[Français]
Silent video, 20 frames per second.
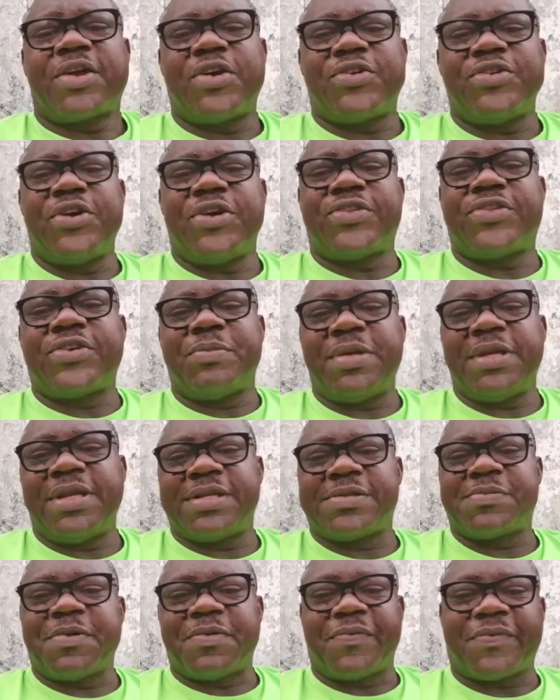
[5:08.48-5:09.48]
Que Dieu te
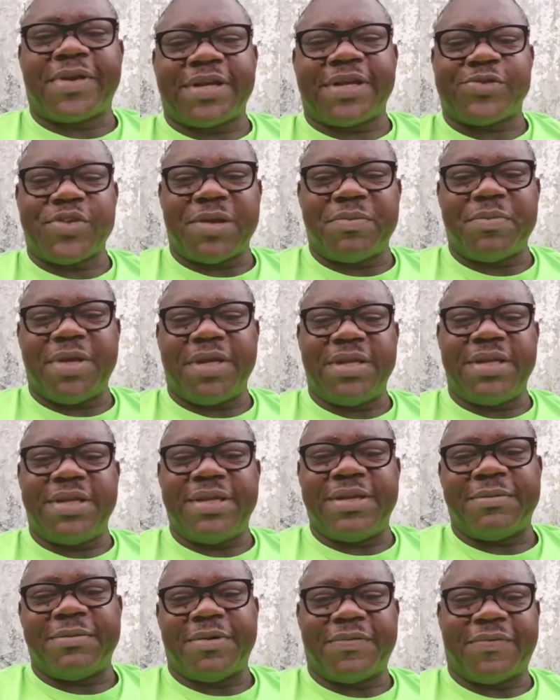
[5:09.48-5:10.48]
bénisse mon frère, sois
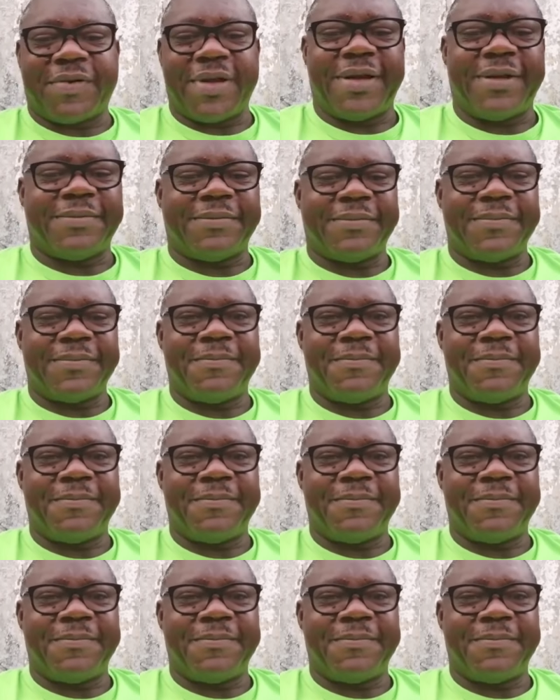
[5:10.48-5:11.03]
béni mon frère.